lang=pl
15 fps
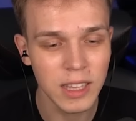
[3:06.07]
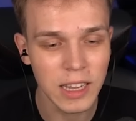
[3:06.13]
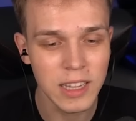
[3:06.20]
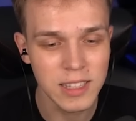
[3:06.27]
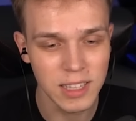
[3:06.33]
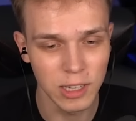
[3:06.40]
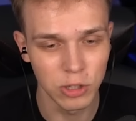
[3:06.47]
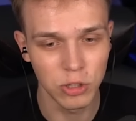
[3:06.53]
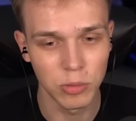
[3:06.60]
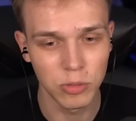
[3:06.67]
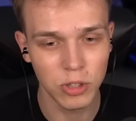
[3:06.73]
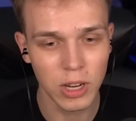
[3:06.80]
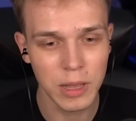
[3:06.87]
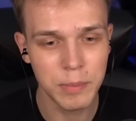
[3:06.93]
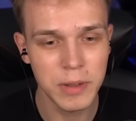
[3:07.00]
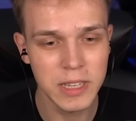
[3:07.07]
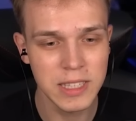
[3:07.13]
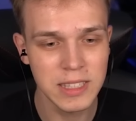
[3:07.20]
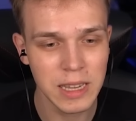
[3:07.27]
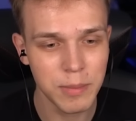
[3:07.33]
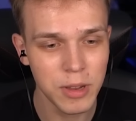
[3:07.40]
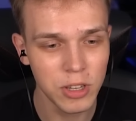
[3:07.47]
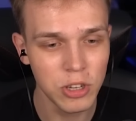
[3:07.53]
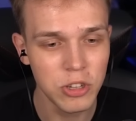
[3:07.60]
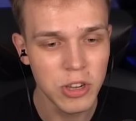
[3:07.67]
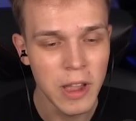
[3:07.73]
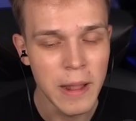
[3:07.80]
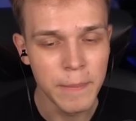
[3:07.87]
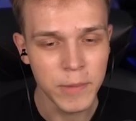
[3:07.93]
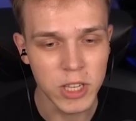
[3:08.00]
takie centrum, to lepiej jest zamienić
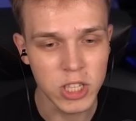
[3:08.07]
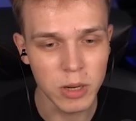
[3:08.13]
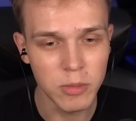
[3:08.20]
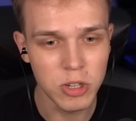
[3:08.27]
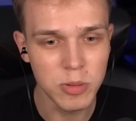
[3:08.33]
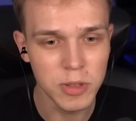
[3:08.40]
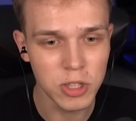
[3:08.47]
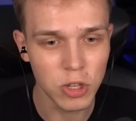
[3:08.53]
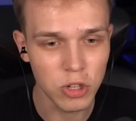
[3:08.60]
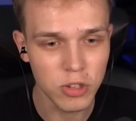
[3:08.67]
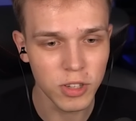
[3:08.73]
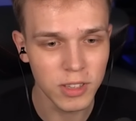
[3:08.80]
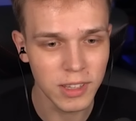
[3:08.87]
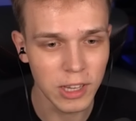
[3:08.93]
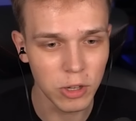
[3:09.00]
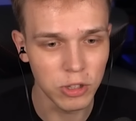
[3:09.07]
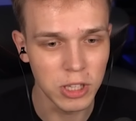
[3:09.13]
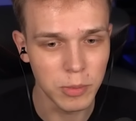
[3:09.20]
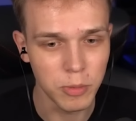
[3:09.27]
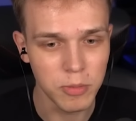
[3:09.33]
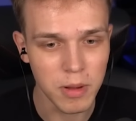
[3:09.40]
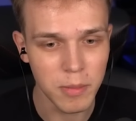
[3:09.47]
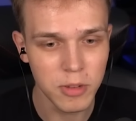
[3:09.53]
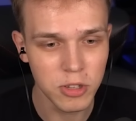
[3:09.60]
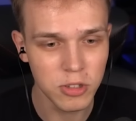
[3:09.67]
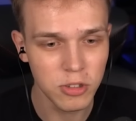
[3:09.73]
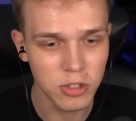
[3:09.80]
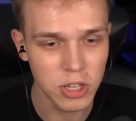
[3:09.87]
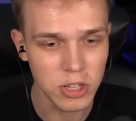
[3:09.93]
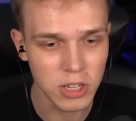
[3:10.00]
i zrobiliśmy coś tego typu, mamy
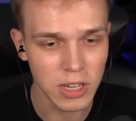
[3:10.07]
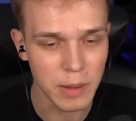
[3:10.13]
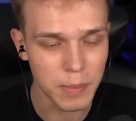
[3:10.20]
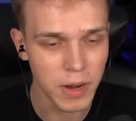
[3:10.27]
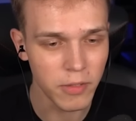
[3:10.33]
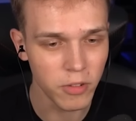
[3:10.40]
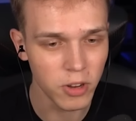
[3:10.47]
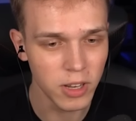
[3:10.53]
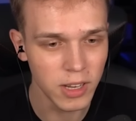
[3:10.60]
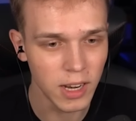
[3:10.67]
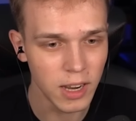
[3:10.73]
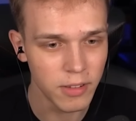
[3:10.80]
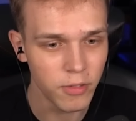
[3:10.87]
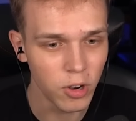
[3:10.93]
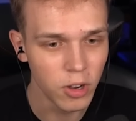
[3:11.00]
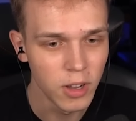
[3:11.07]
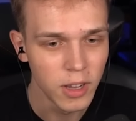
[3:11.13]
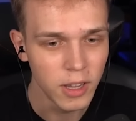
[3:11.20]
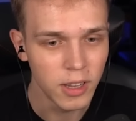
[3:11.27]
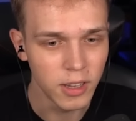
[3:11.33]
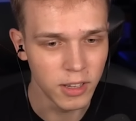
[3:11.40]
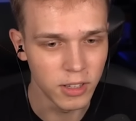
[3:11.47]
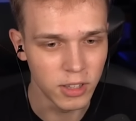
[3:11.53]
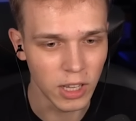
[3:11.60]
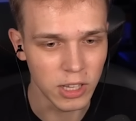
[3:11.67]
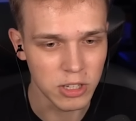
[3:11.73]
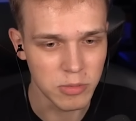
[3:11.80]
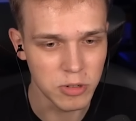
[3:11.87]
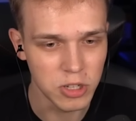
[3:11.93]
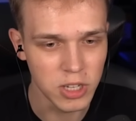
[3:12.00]
ścieżkę na prawo i na lewo, e,
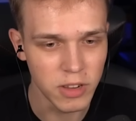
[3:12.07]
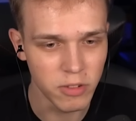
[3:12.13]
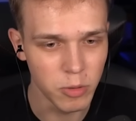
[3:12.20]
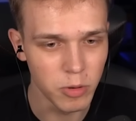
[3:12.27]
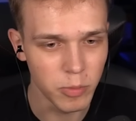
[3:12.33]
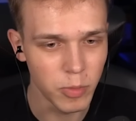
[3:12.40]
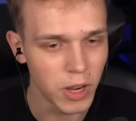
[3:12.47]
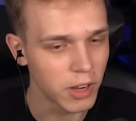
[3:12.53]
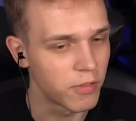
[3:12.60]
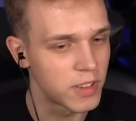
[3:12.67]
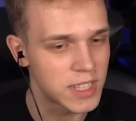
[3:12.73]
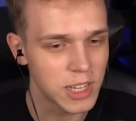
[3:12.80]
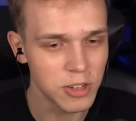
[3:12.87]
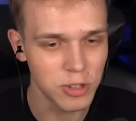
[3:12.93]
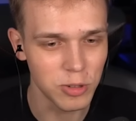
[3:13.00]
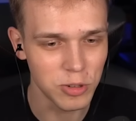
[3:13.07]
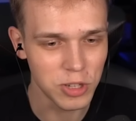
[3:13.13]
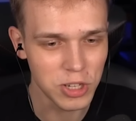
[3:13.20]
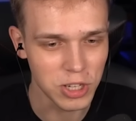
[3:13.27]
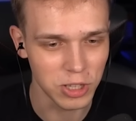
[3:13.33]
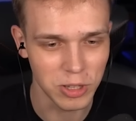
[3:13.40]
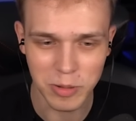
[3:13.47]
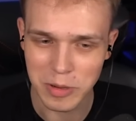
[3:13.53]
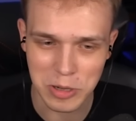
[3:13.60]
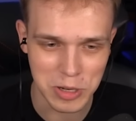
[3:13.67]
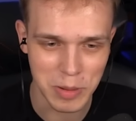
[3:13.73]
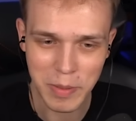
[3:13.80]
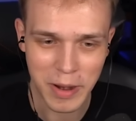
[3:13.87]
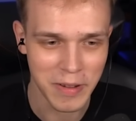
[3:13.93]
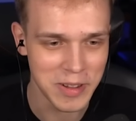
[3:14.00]
ta, żeby ci nie wybuchł, bo jak wysadzisz tą ścieżkę, to nie będziesz
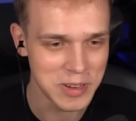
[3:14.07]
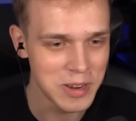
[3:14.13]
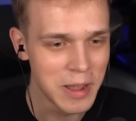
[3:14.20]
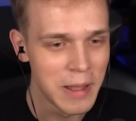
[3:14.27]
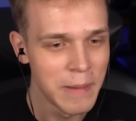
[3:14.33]
naprawiać.